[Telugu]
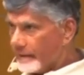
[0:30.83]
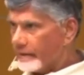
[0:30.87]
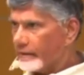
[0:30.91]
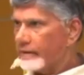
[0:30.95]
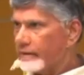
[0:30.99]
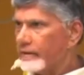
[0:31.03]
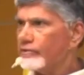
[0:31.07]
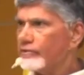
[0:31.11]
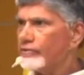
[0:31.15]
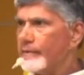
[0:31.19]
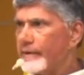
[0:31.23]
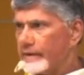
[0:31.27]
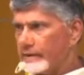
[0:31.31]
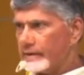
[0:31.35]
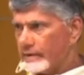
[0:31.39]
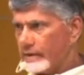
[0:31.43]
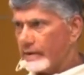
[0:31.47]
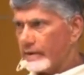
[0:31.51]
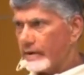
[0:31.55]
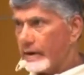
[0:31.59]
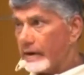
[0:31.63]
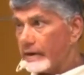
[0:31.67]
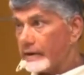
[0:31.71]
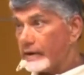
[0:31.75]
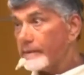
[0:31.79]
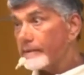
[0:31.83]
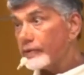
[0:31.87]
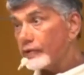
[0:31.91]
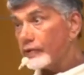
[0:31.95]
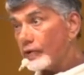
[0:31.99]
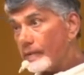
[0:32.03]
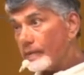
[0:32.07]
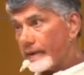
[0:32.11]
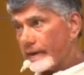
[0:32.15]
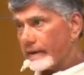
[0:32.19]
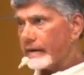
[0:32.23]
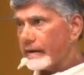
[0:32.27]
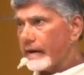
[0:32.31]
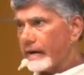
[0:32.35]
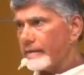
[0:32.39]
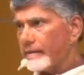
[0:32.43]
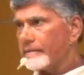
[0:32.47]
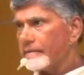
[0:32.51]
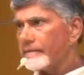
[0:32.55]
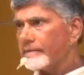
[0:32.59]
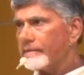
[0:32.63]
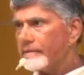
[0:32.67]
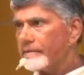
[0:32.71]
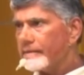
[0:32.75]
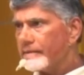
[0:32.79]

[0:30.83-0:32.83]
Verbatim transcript: నా మీద కేసు పెడతారు అటెంప్ట్ మర్డర్